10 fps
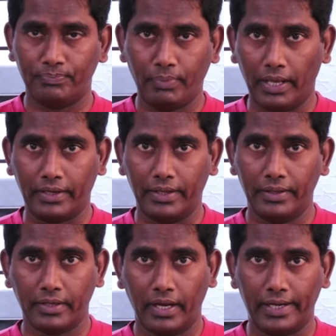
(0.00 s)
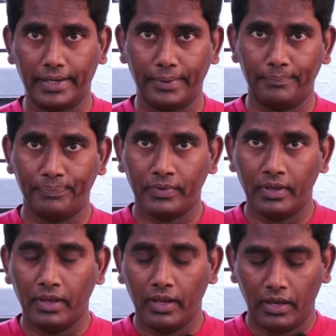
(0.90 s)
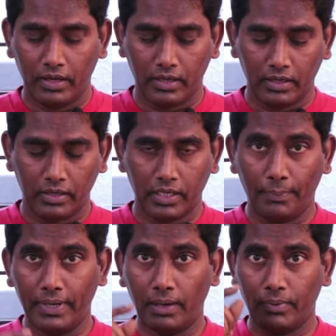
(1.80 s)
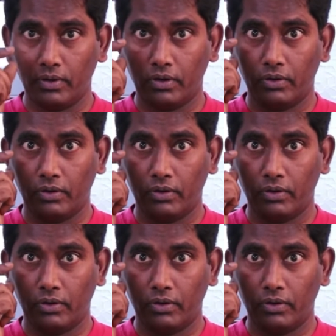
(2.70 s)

பாருங்கள் காட்டுறேன் எப்படி நம்ம